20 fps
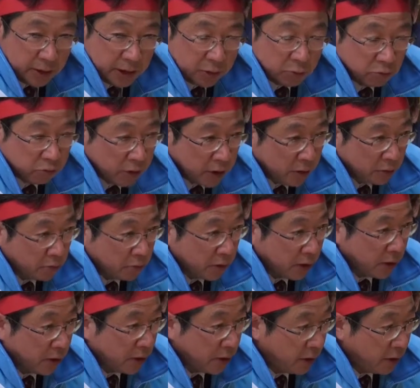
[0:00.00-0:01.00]
長野県の
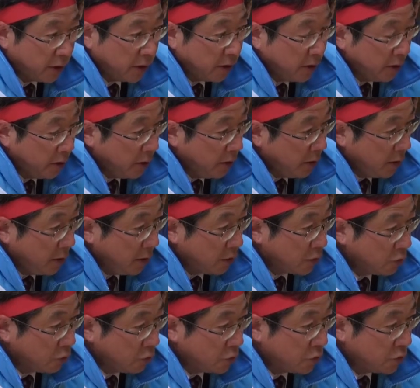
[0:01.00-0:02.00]
中で
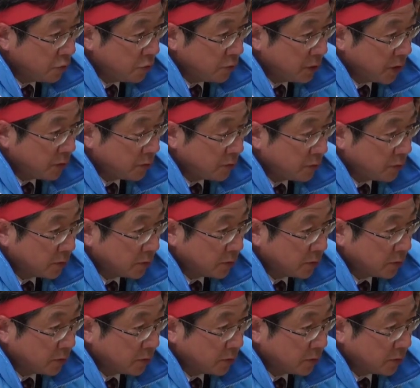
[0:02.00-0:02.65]
小中学